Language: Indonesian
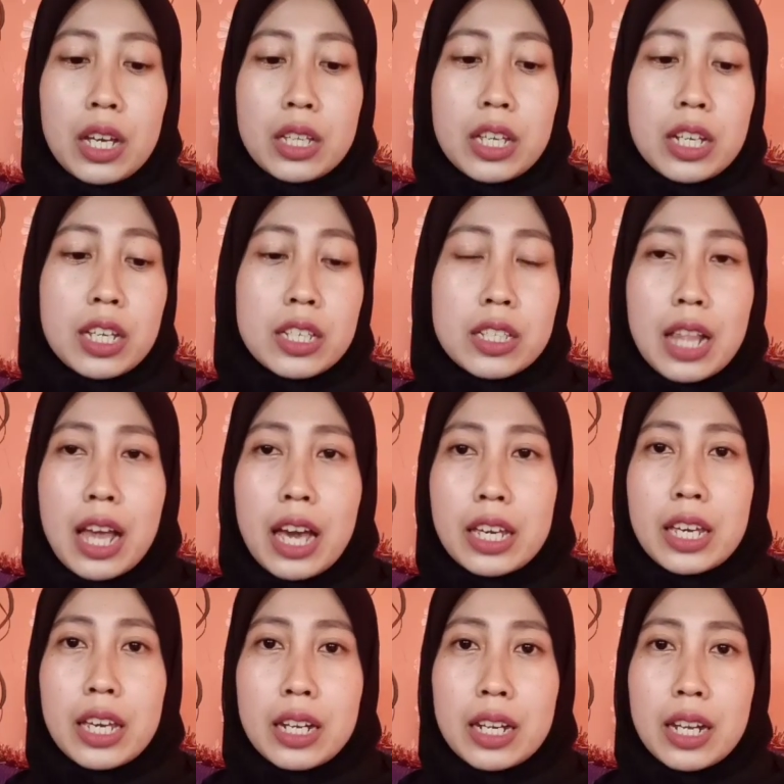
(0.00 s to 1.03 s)
jadi
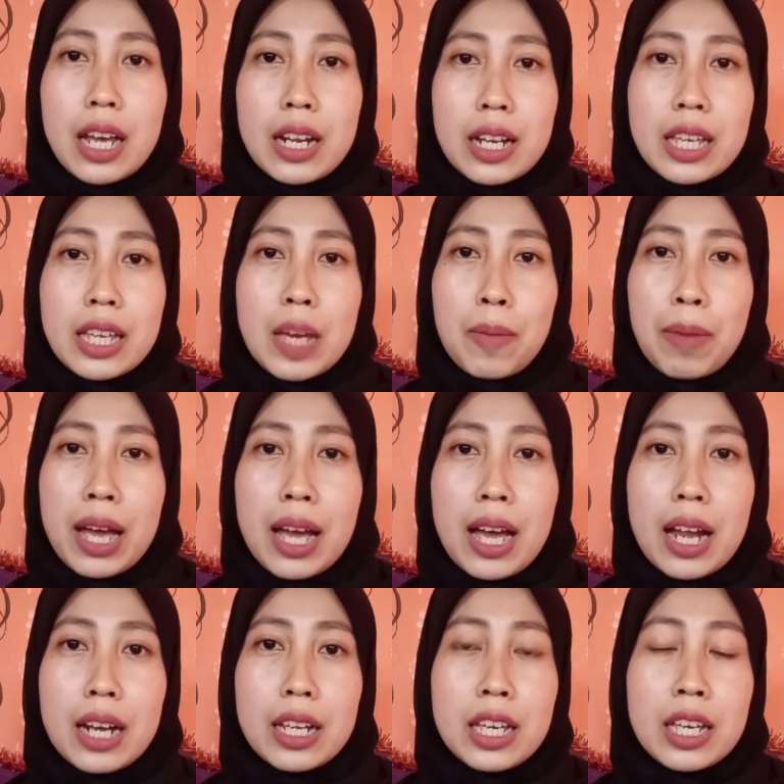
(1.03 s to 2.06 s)
selain harganya
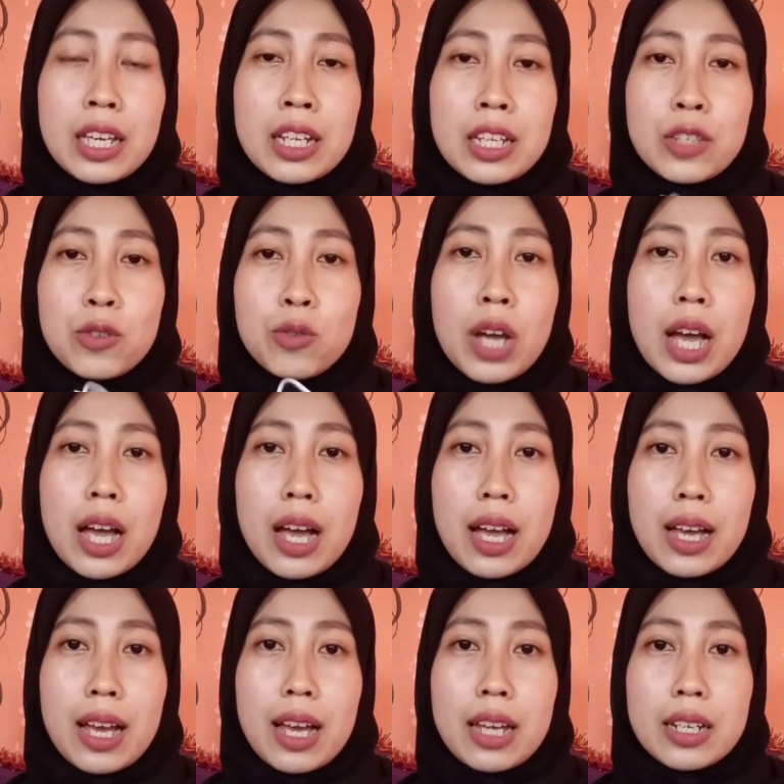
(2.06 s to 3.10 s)
mahal, ini juga
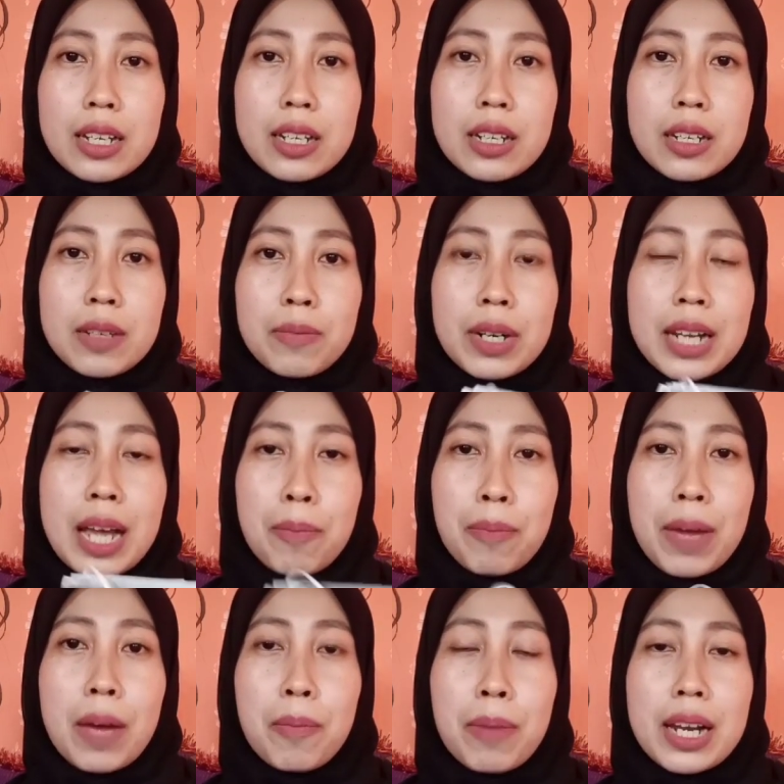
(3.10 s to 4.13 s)
akan
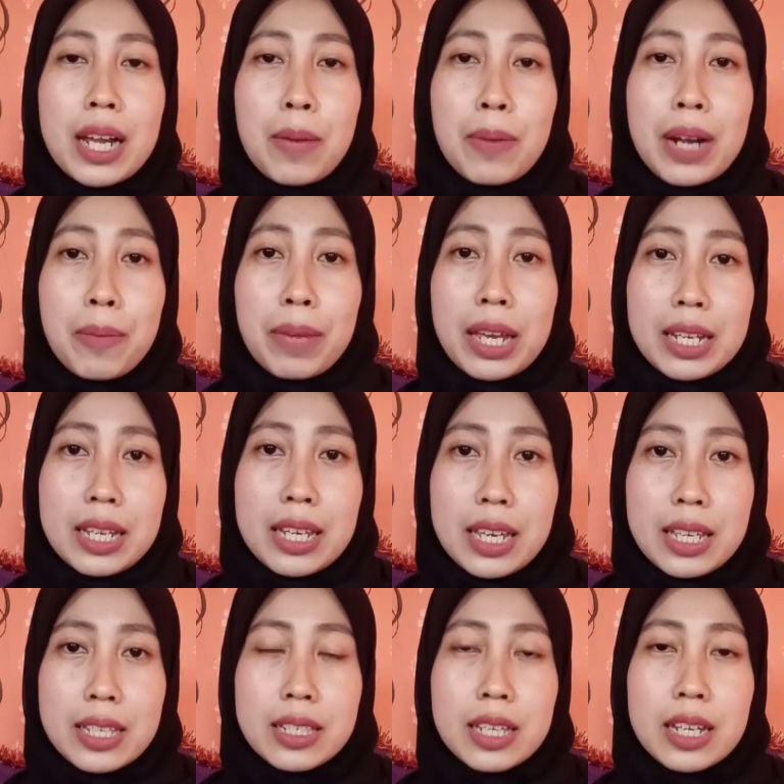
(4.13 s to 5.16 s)
berdampak pada para
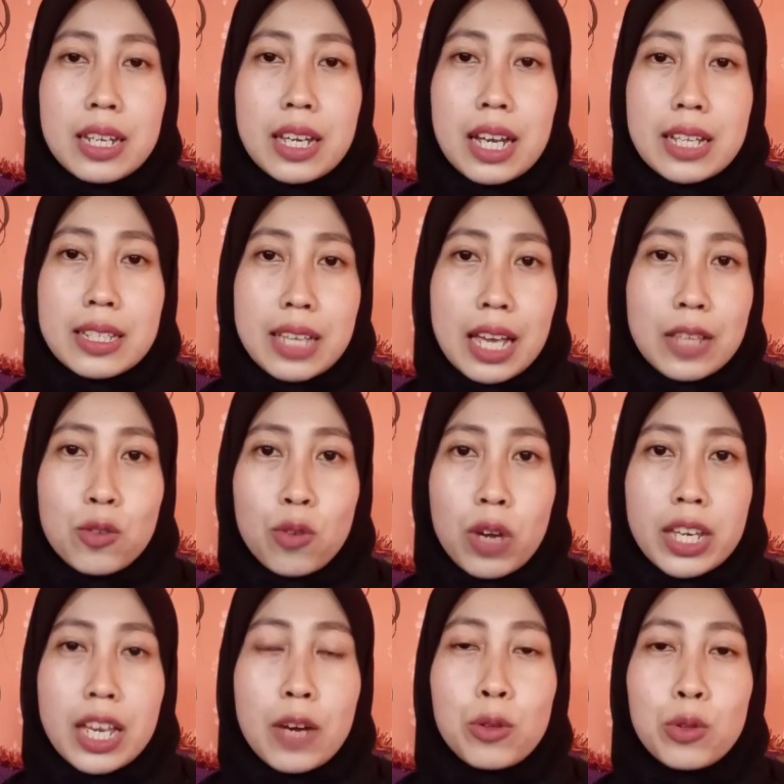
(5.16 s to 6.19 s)
medis. Jadi kasihan juga
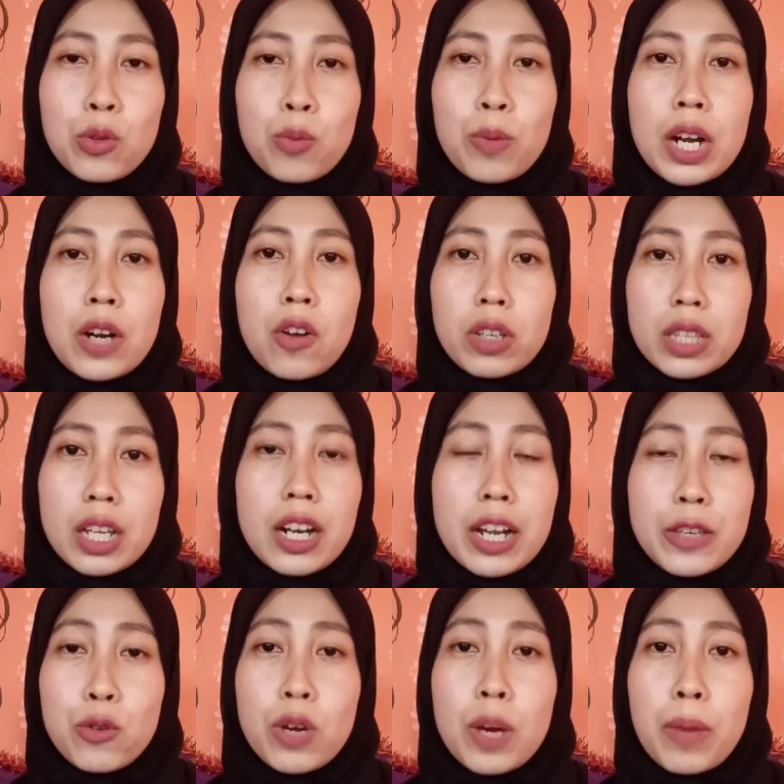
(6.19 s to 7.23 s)
ya untuk para dokter
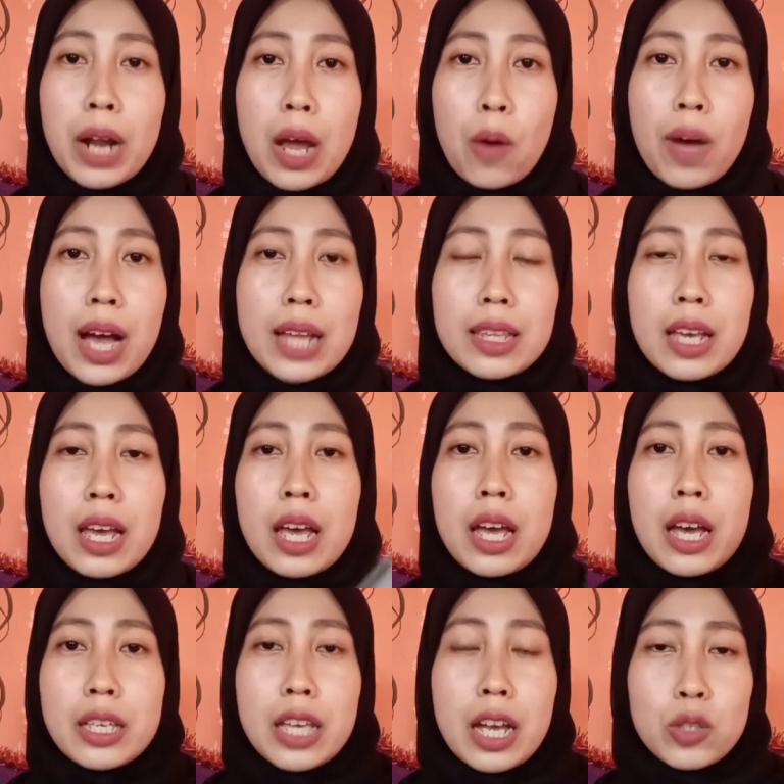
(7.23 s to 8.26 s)
dan juga perawat
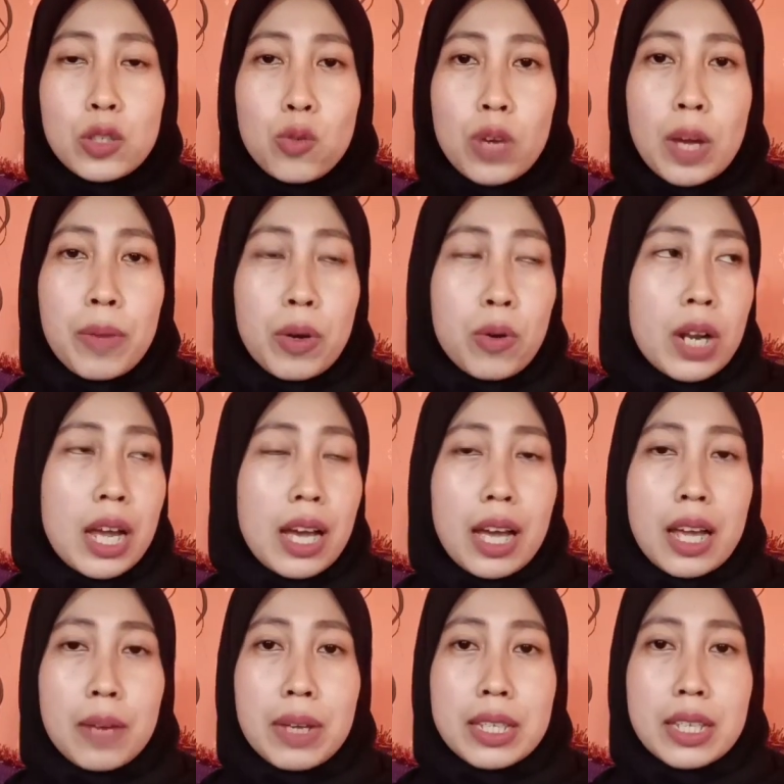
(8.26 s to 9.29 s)
yang suka
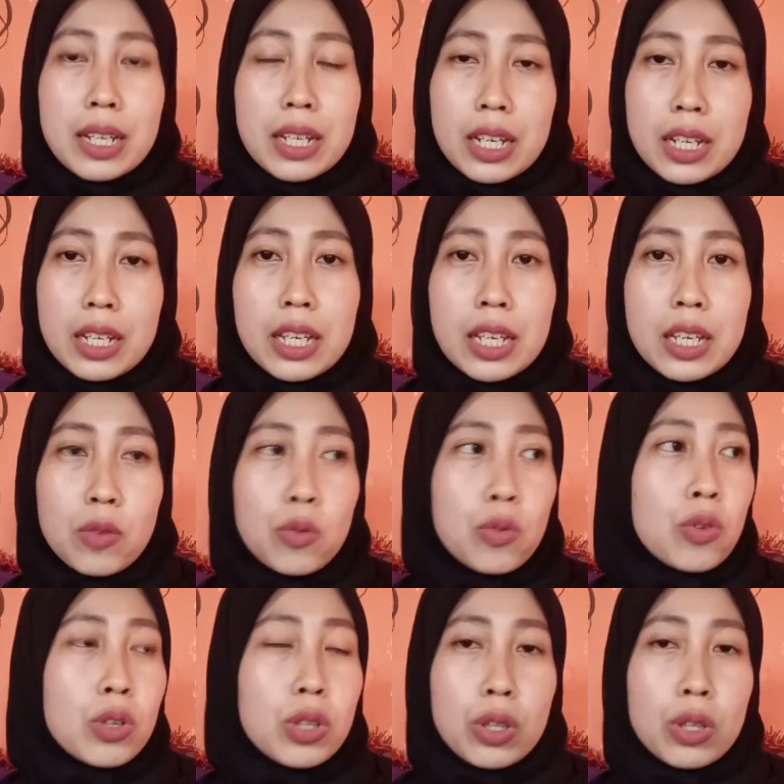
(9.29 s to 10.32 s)
menggunakan masker ini
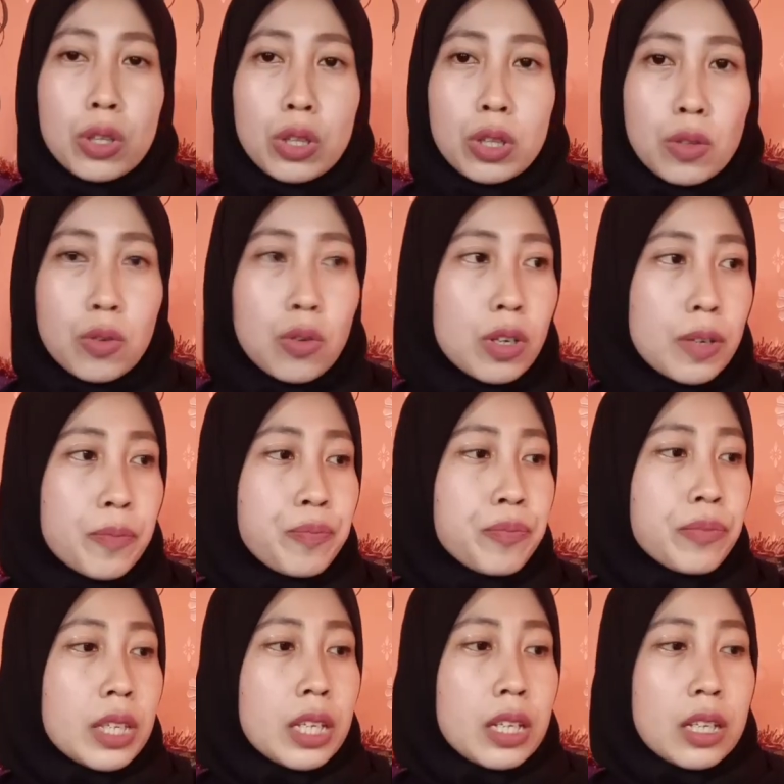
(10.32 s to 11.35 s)
untuk
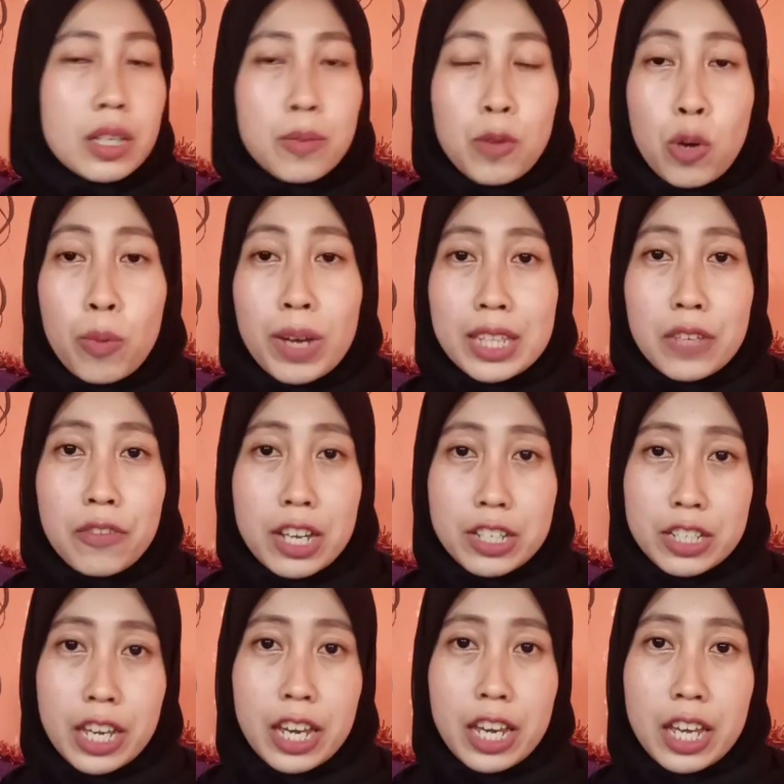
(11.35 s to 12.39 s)
eh, mengobati
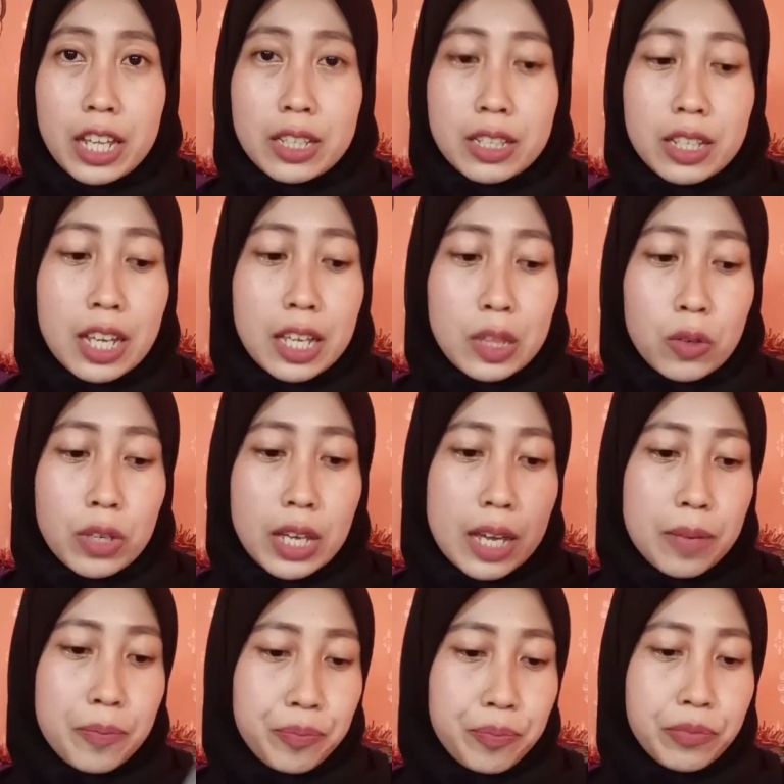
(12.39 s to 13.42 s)
pasien. Jadi itu ya.